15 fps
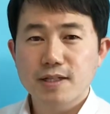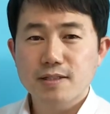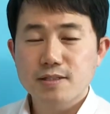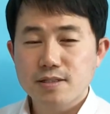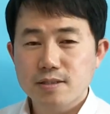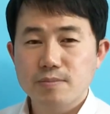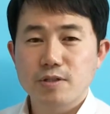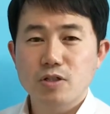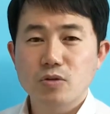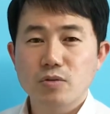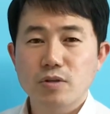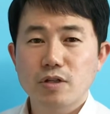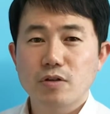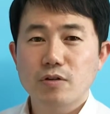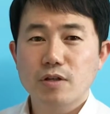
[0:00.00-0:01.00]
지금 읽은
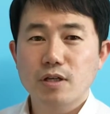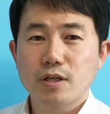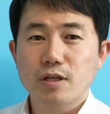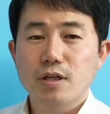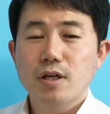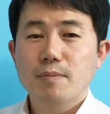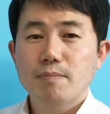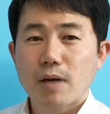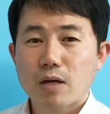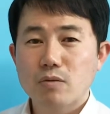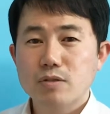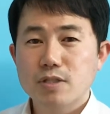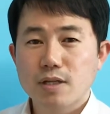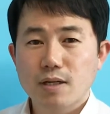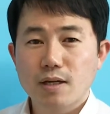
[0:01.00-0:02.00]
내용이 바로
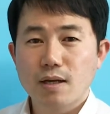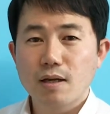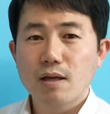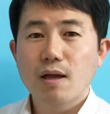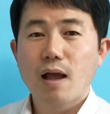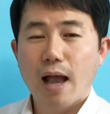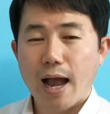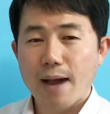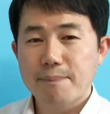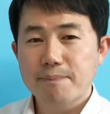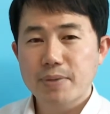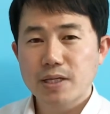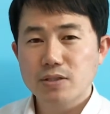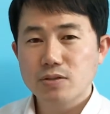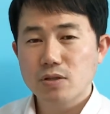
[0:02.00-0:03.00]
제가
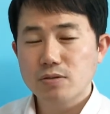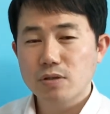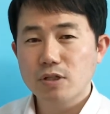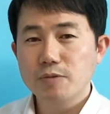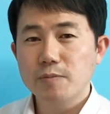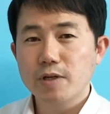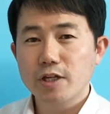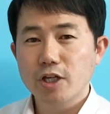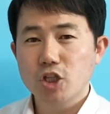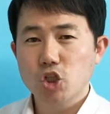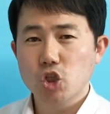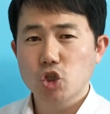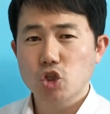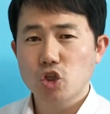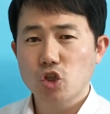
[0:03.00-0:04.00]
앞에서 설명해
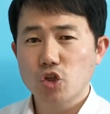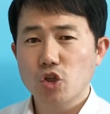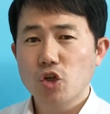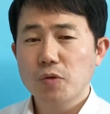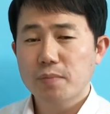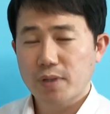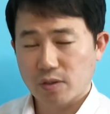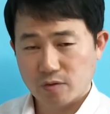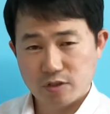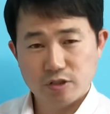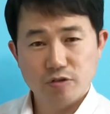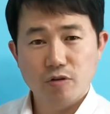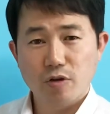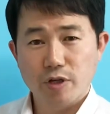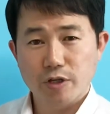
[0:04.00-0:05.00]
드렸던 바로
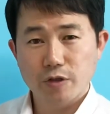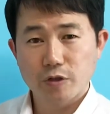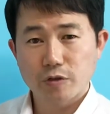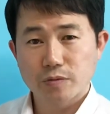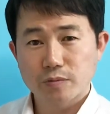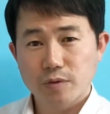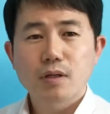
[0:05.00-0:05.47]
그거예요.